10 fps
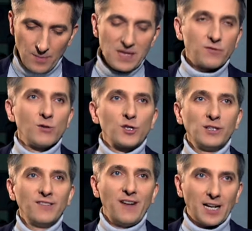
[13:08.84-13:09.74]
na pierwszą
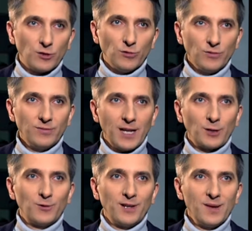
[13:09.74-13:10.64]
stronę faktu, na
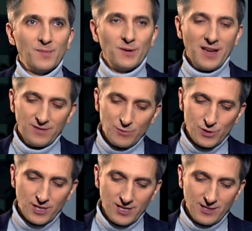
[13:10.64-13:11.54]
której pojawił
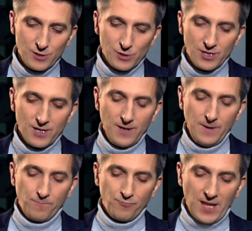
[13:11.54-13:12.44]
się kiedyś
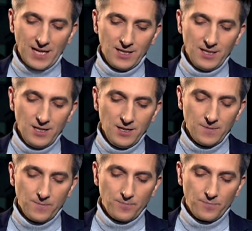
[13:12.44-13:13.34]
taki
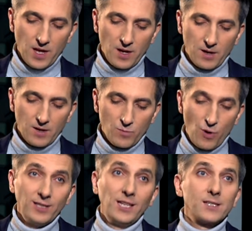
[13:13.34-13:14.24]

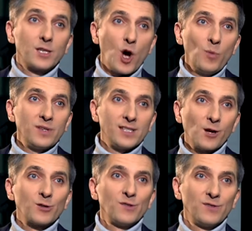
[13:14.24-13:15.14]
poetycki opis
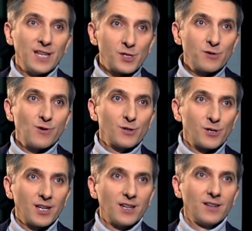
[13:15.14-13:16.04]
tego, co wydarzyło
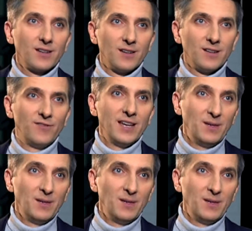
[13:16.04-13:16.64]
się w